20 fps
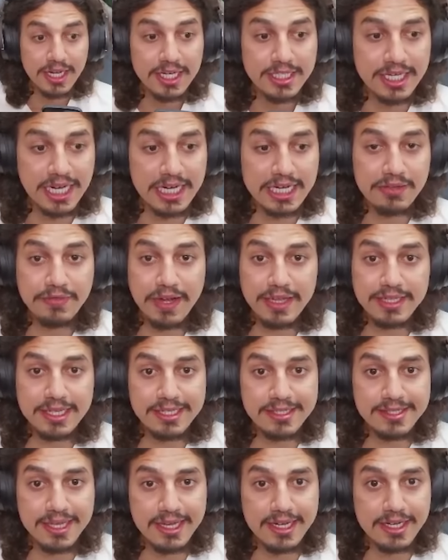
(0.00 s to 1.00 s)
Já que vai ter
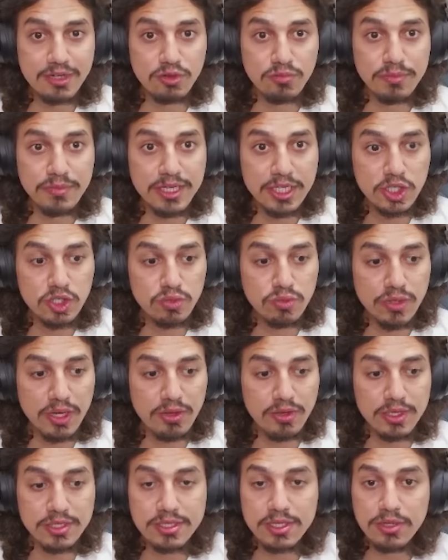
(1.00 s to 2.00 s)
esse Ara no mid, o
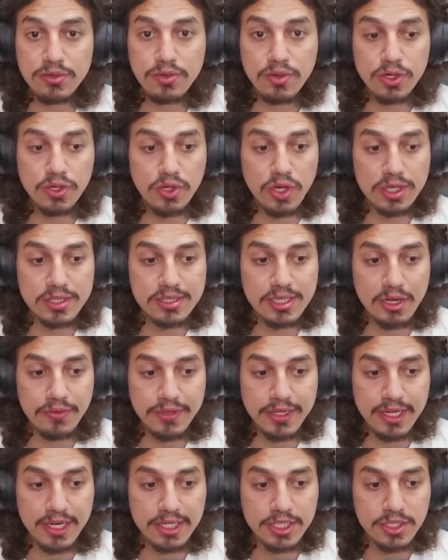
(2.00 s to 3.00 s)
negócio é o Gordox dar um
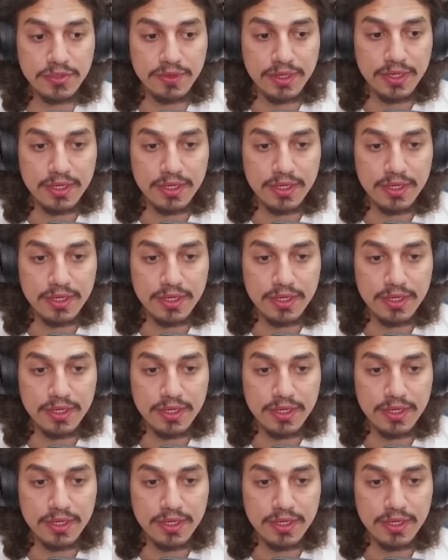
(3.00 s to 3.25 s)
engage, velho.